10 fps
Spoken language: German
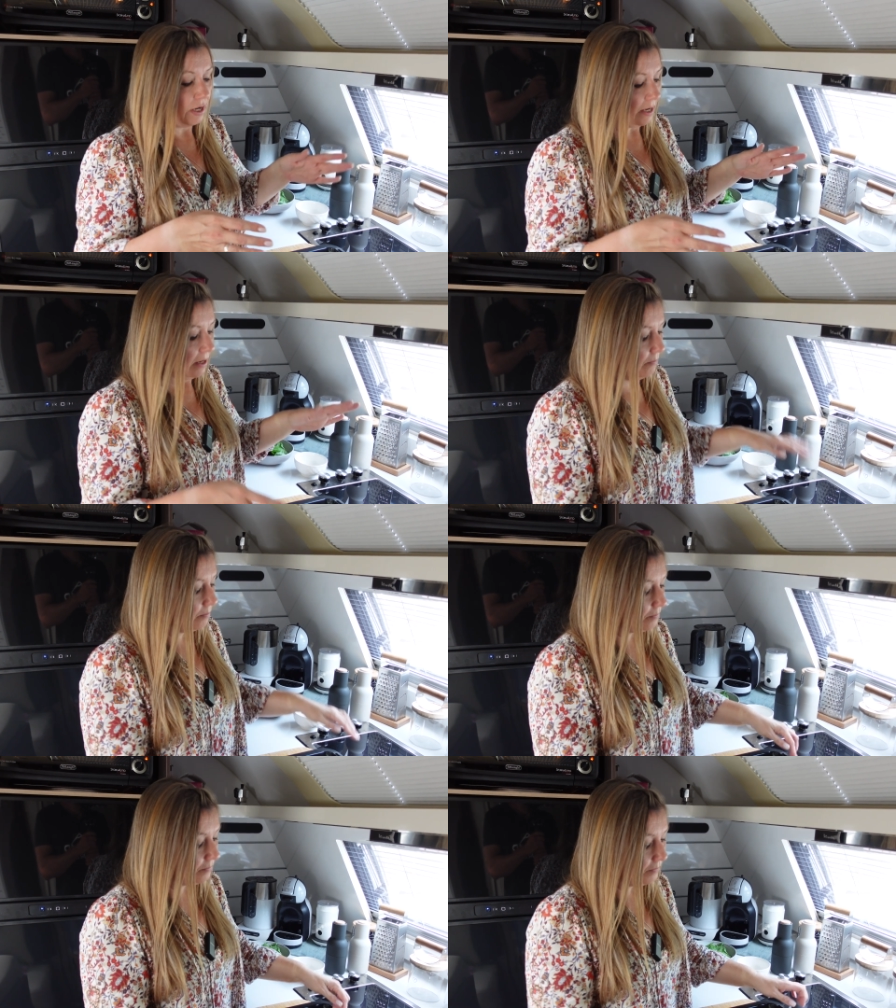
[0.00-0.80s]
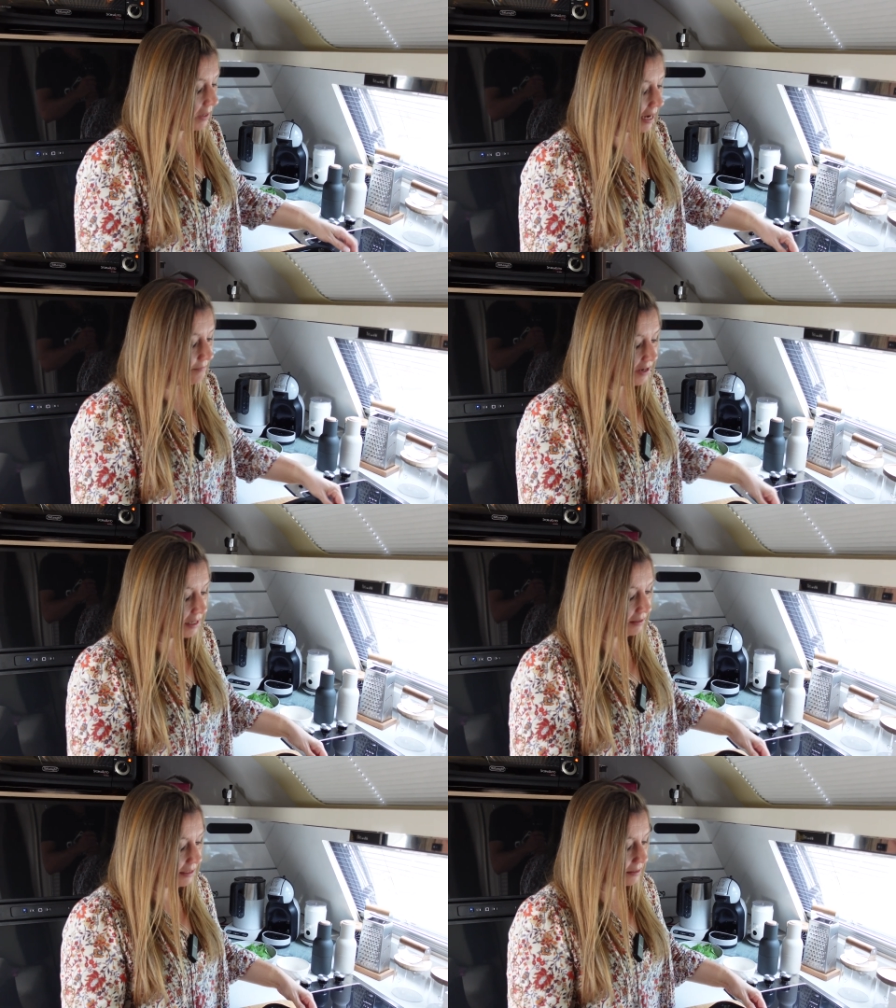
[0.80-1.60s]
Ähm,
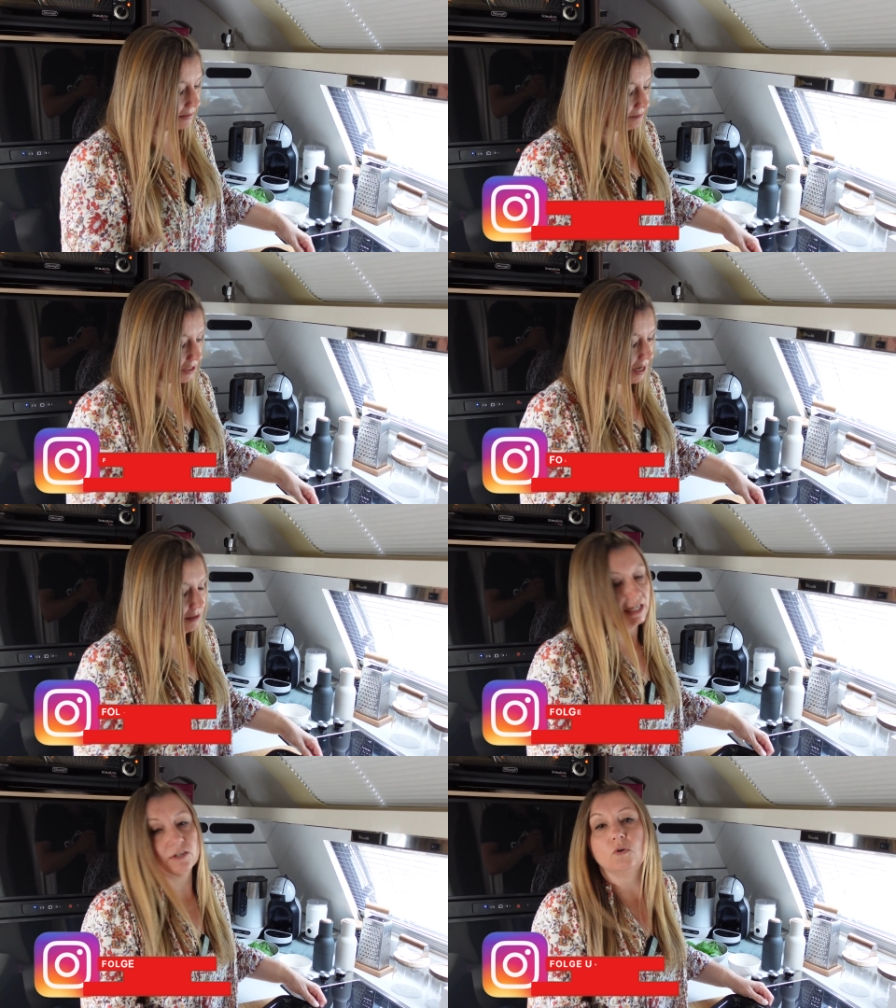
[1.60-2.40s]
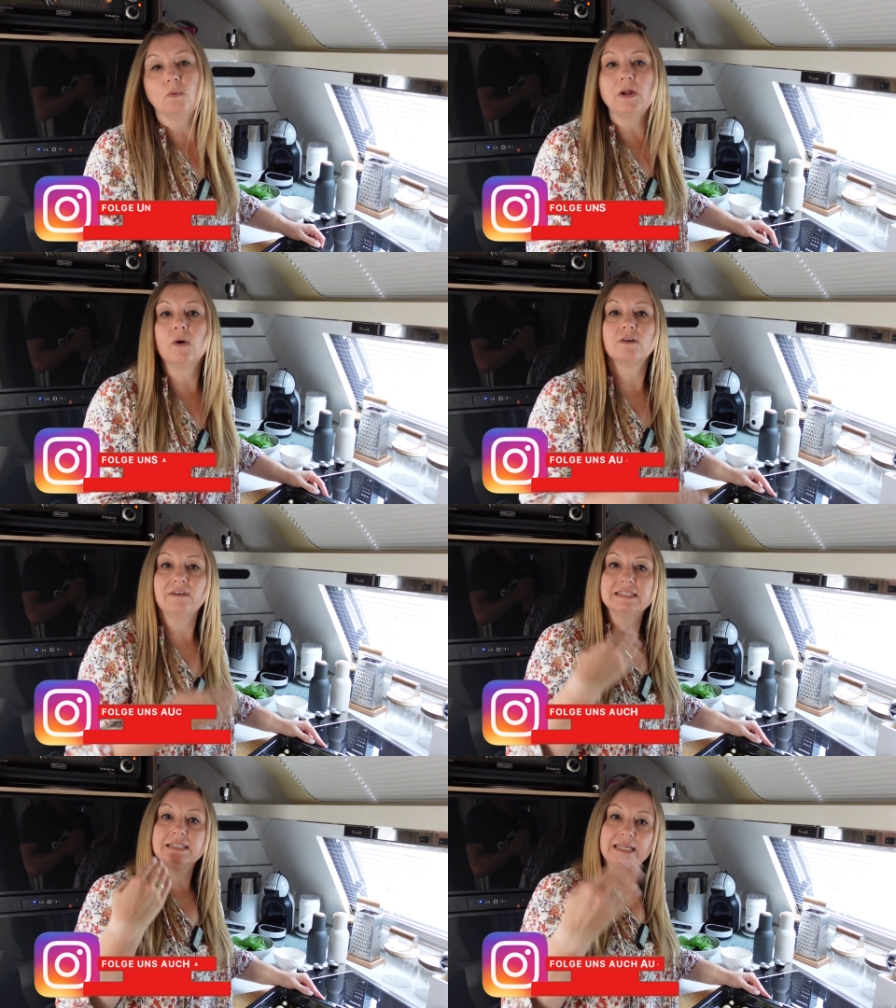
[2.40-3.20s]
einfach, dass ja, der Knoblauch
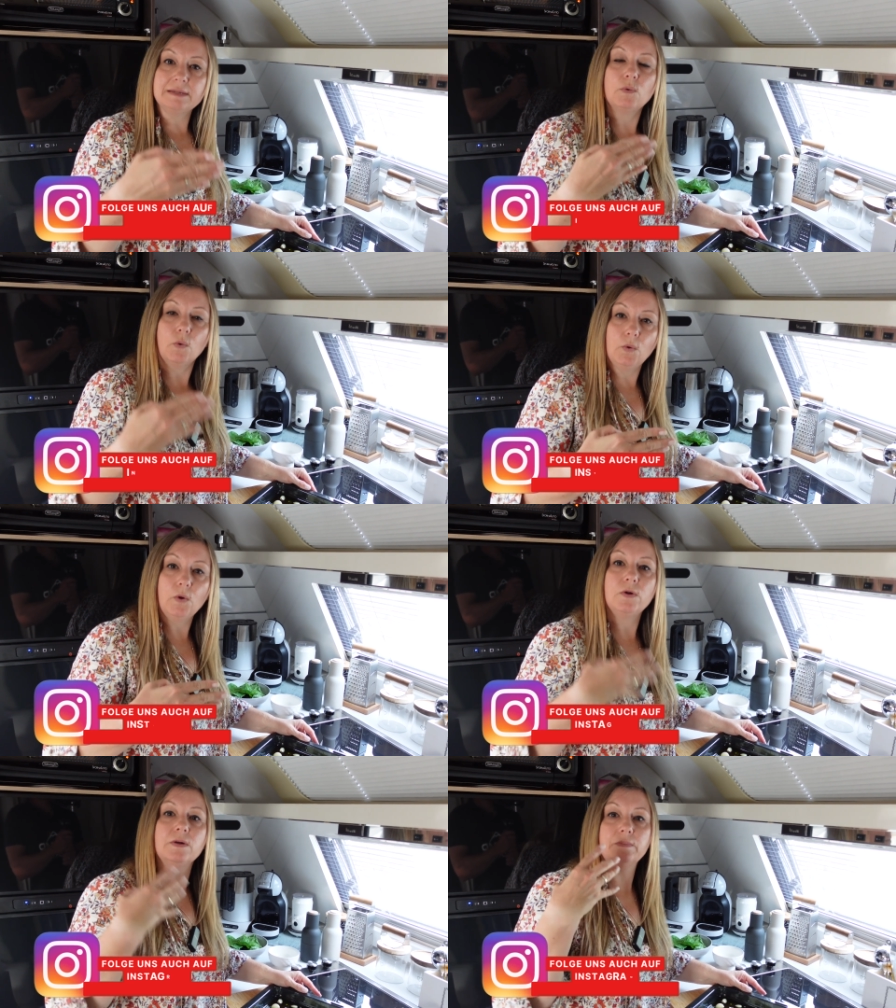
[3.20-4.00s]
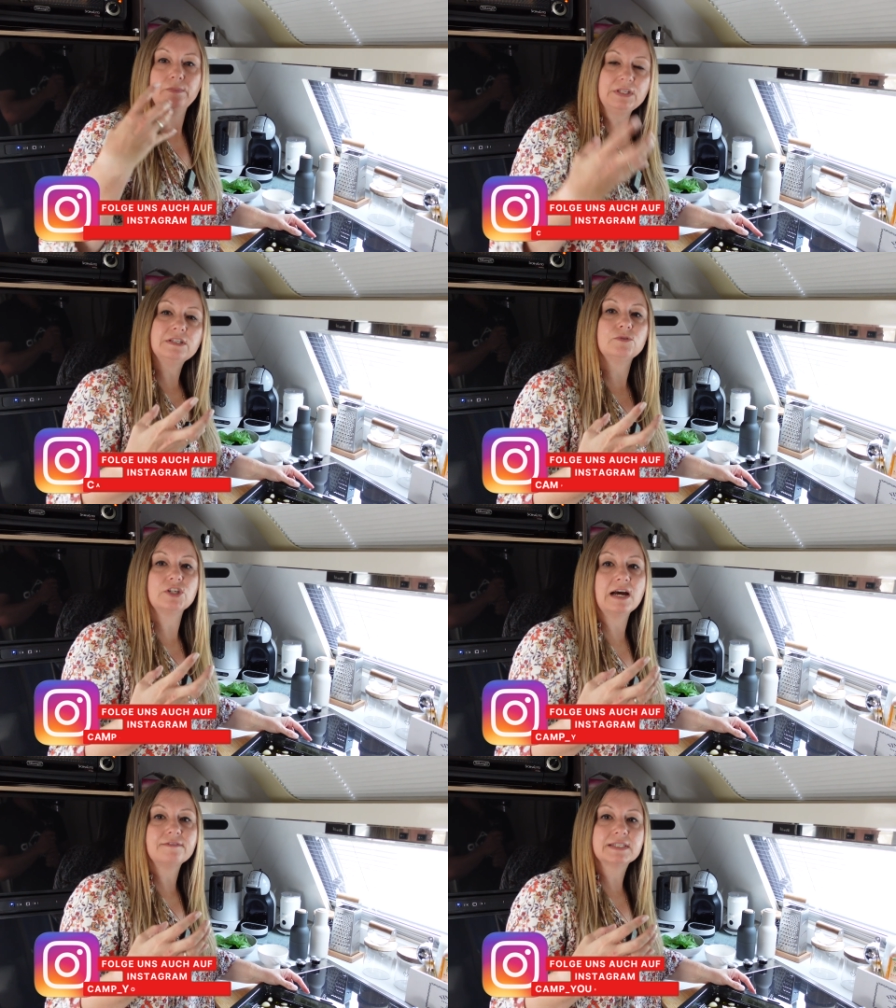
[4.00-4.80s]
quasi im Öl mit dem
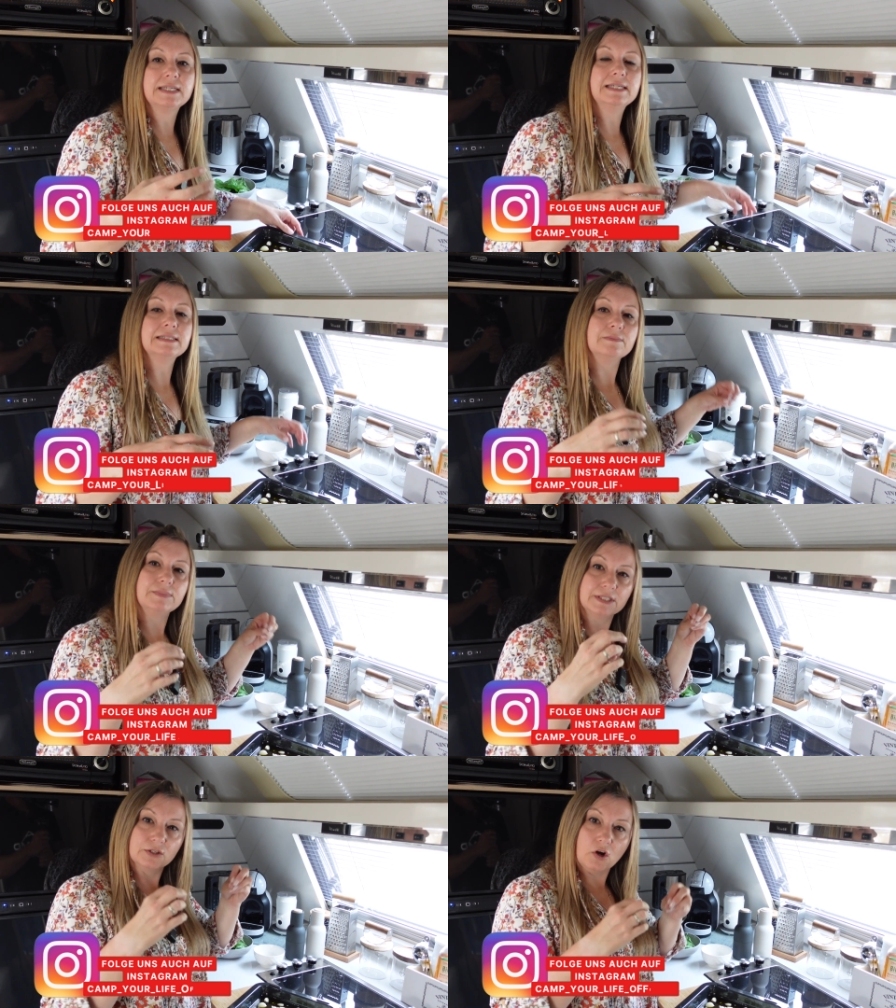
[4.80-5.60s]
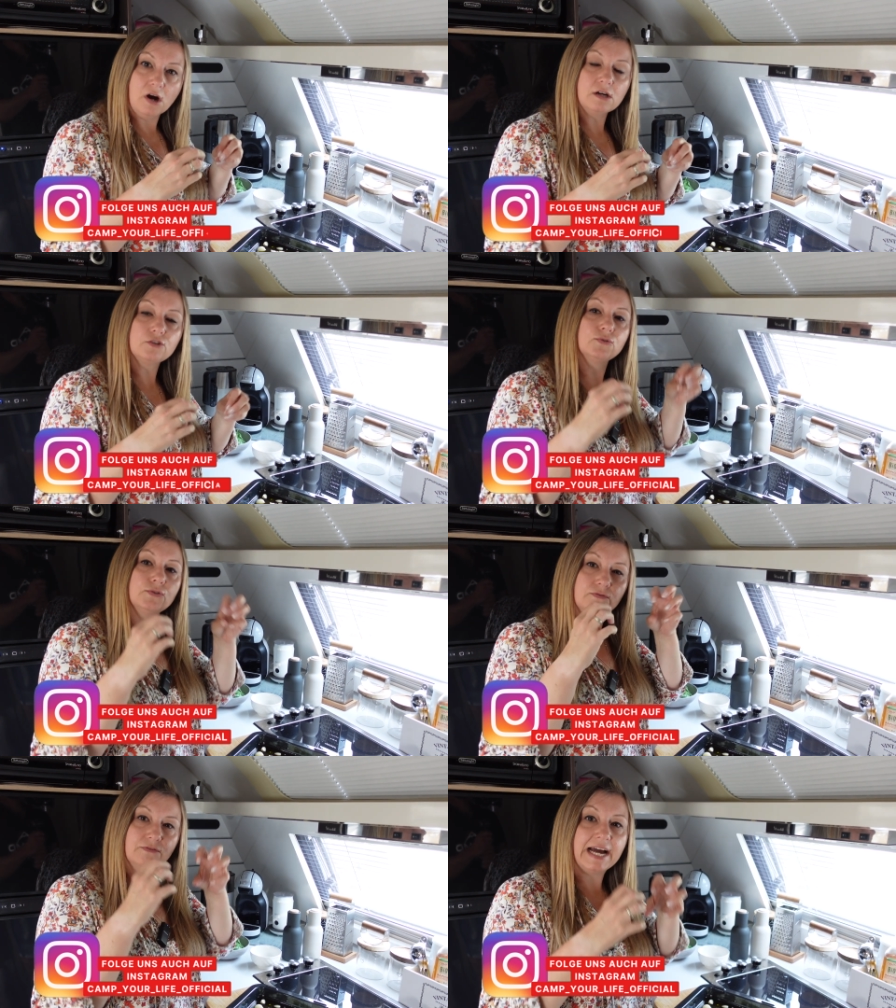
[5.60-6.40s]
Schafskäse ein bisschen kocht
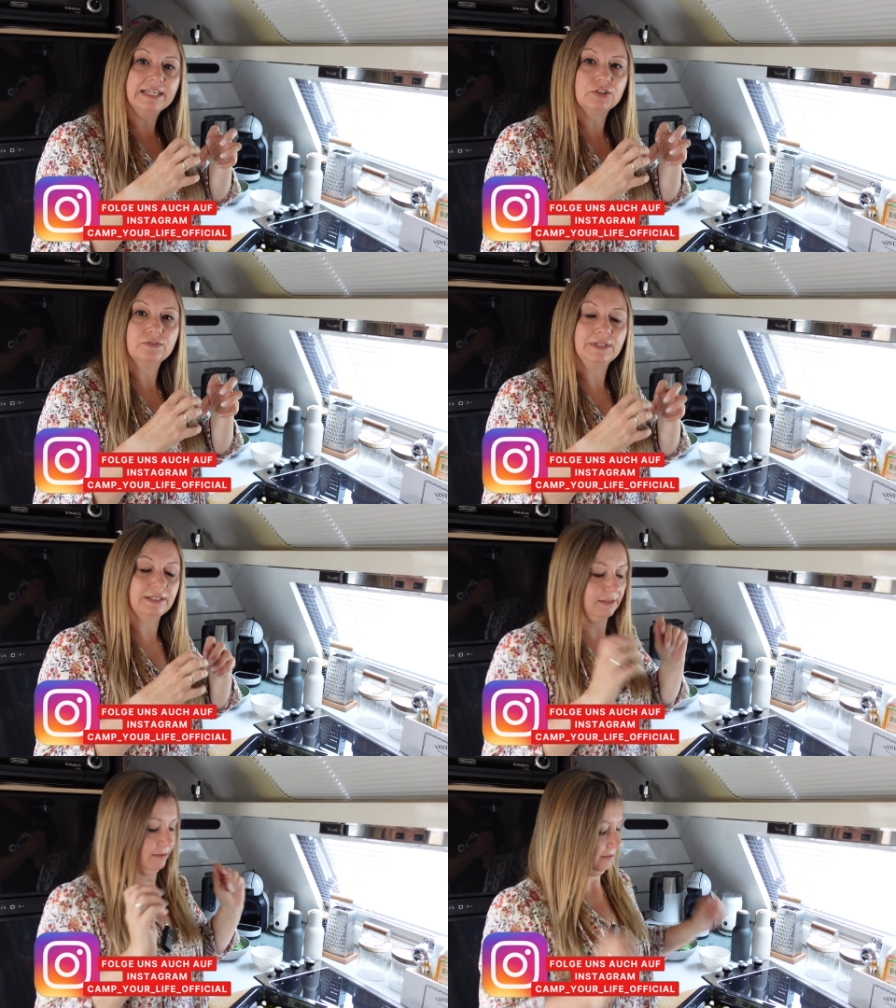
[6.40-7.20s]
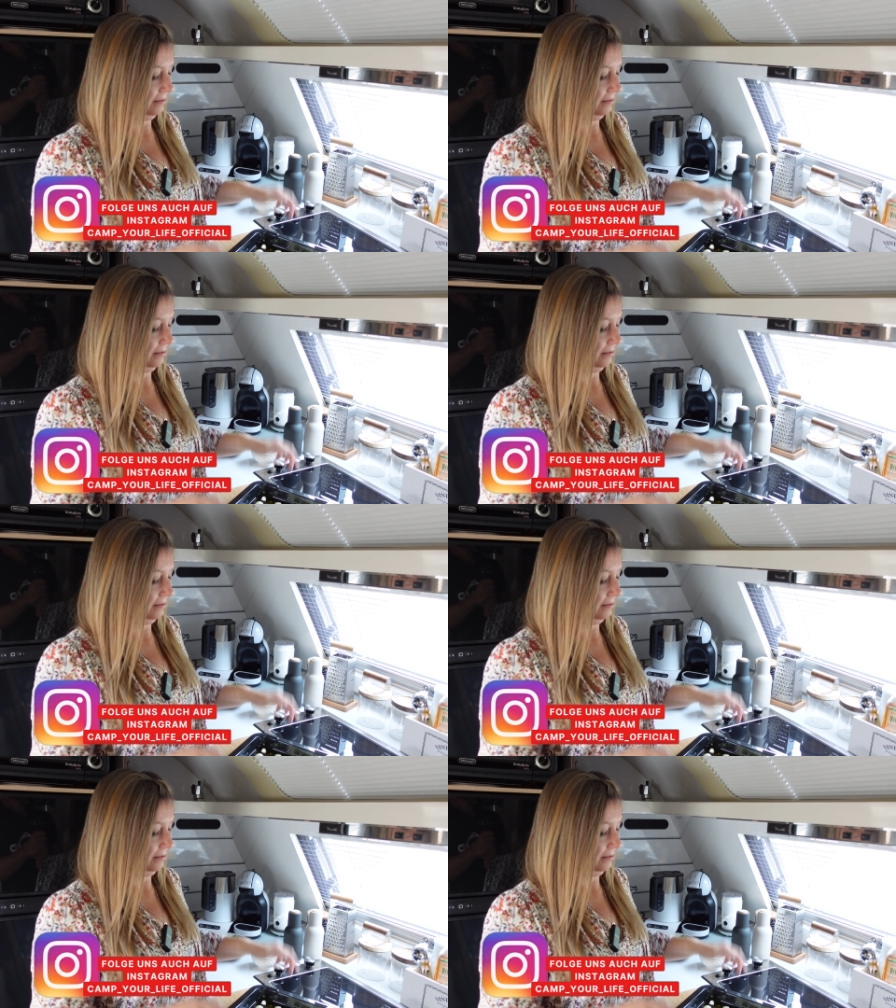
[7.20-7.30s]
und weich wird.